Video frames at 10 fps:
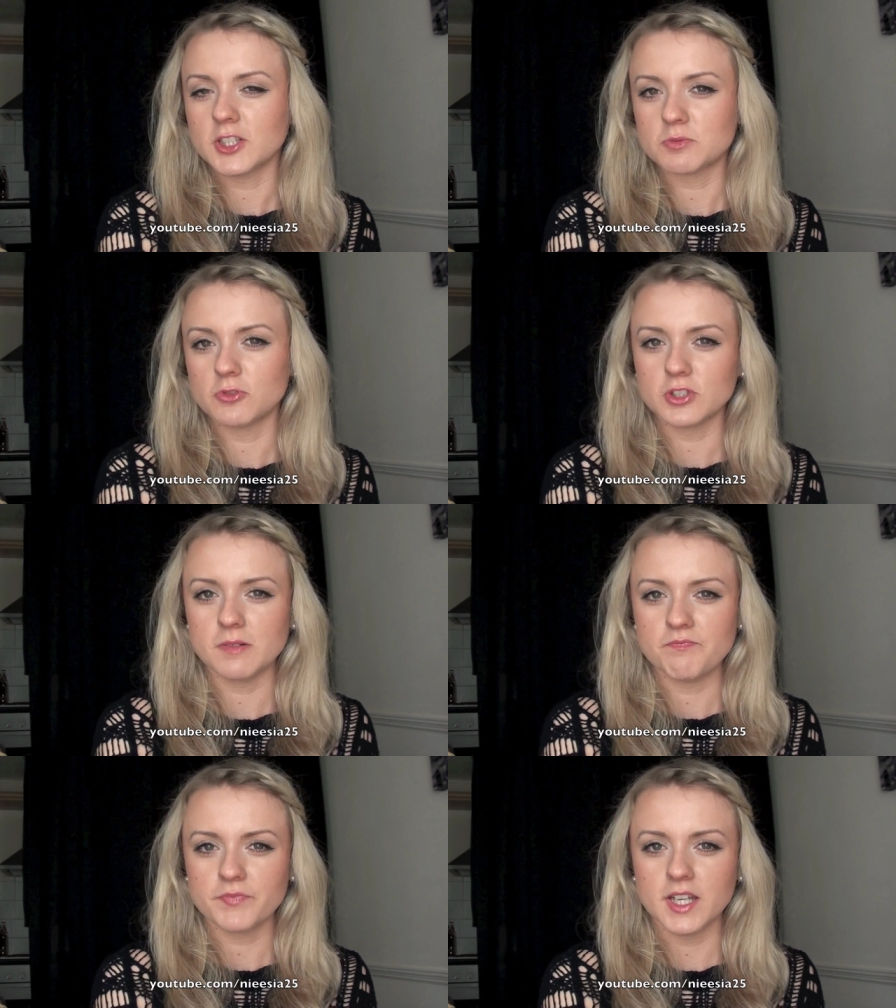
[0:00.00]
też
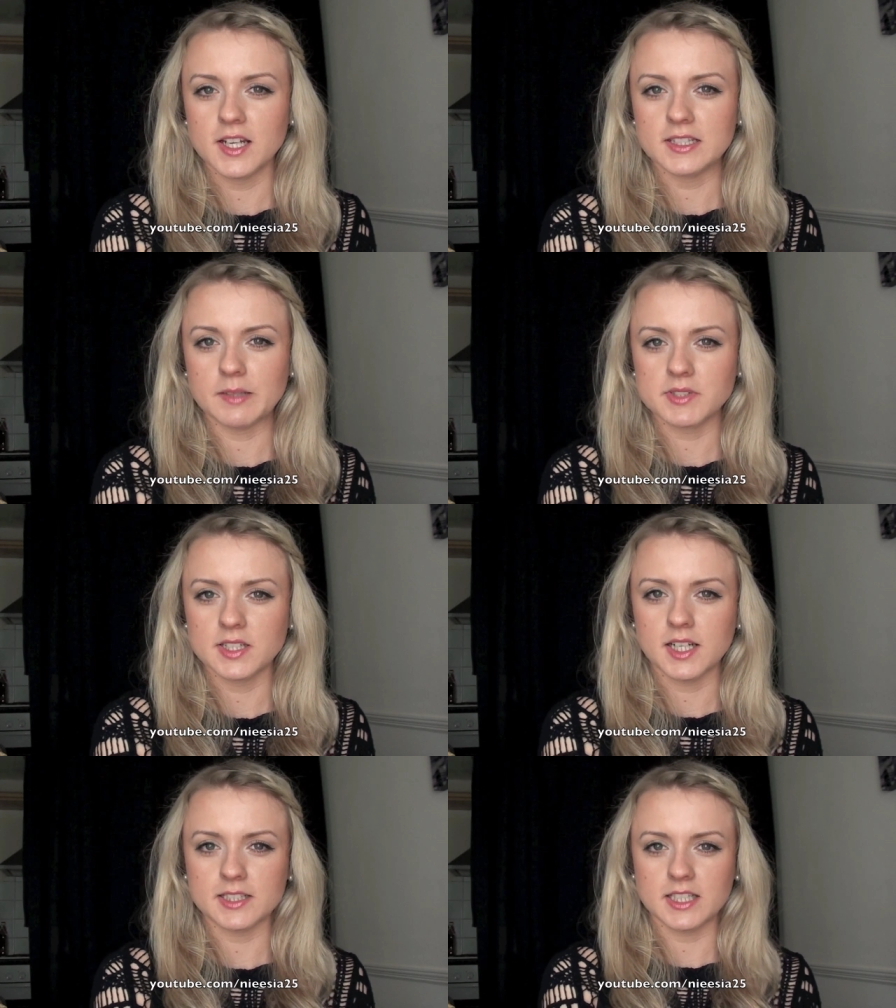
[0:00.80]
może e, ta
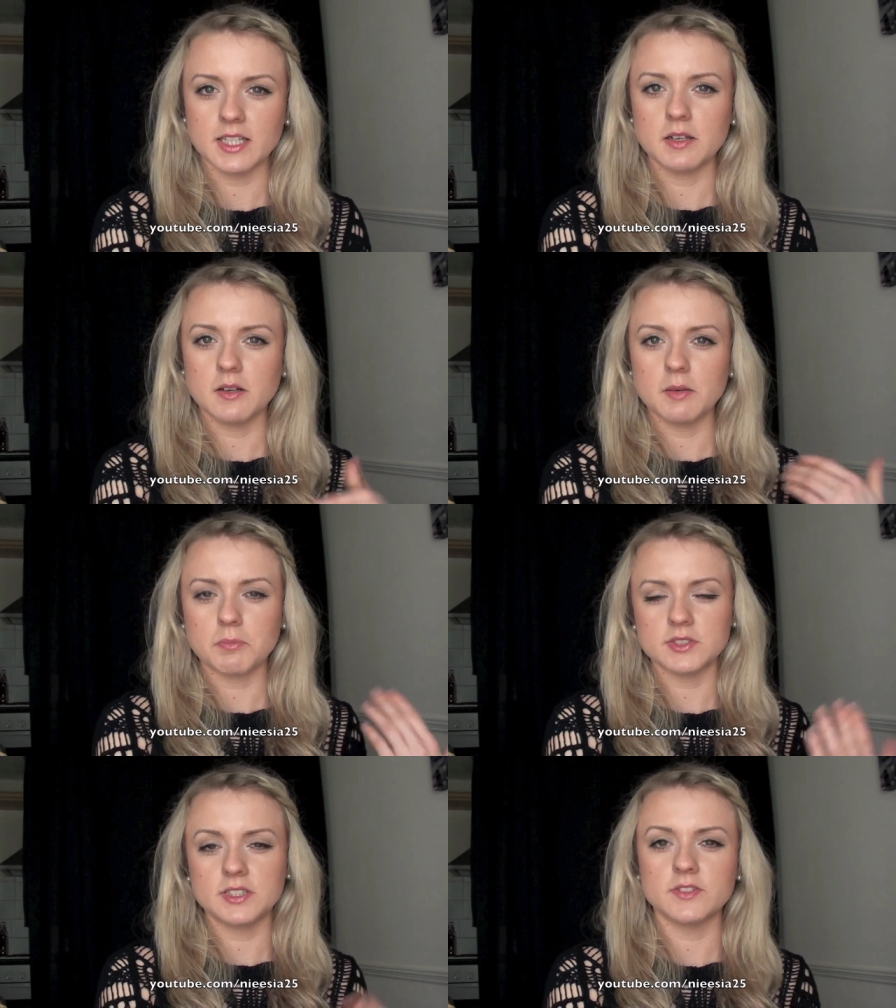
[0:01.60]
piosenka takie e,
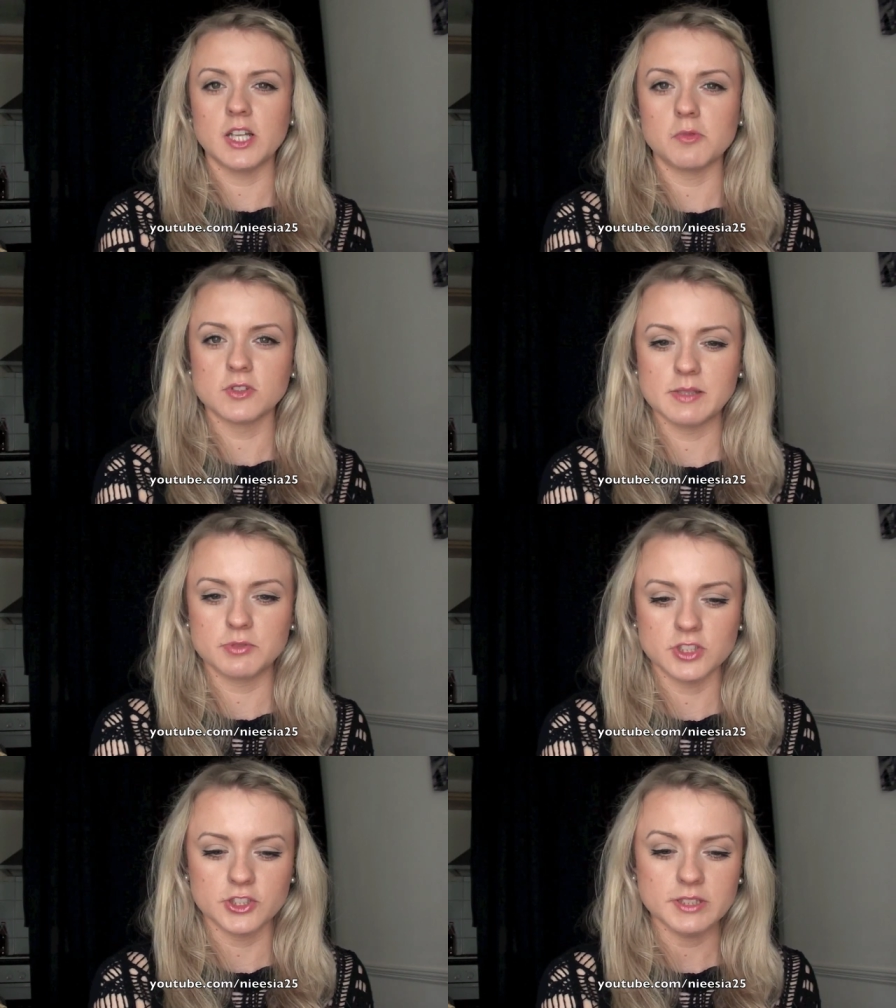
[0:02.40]
pozytywne emocje
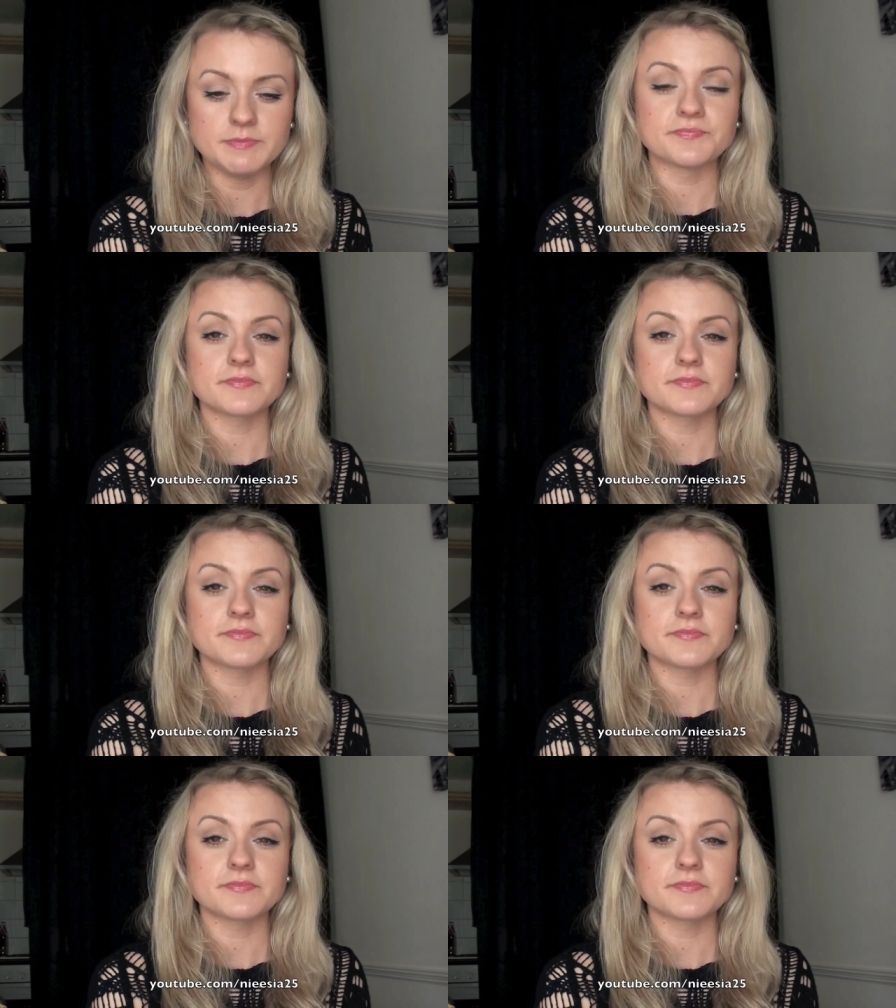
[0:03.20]
przyniesie.